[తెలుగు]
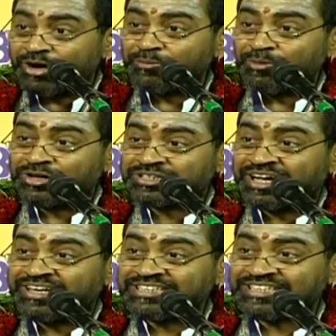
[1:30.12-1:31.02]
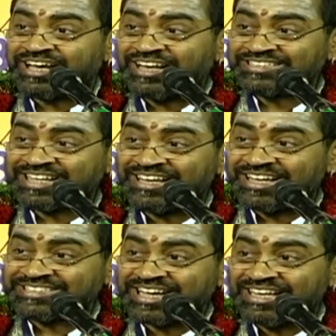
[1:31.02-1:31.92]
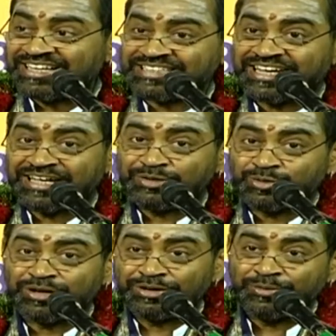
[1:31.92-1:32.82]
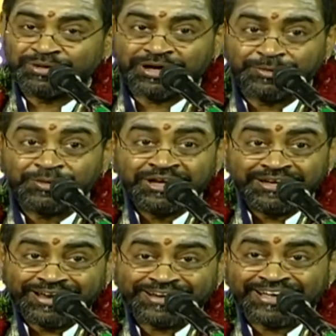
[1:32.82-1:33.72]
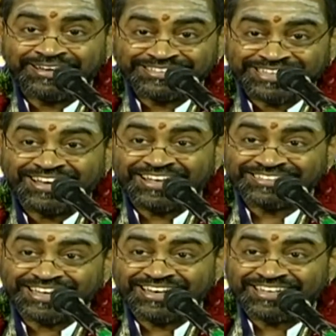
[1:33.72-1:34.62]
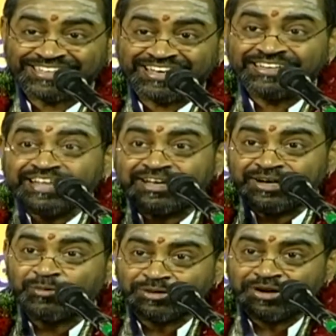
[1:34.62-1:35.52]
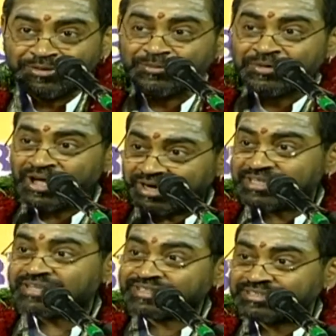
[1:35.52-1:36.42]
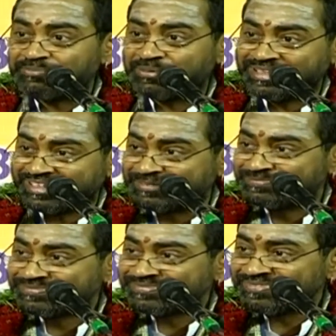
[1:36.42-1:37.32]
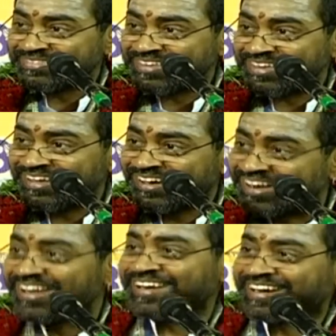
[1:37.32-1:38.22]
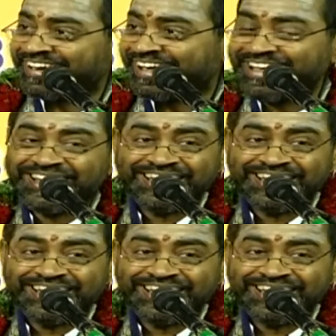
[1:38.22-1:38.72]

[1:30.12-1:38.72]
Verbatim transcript: వాడు మోక్షానికి చాలా చాలా చాలా చాలా దూరంలో ఉన్నాడు నరకానికి చాలా చాలా చాలా దగ్గరగా ఉన్నాడు అని శాస్త్రం చెప్పిందండి అలా ఇక్కడ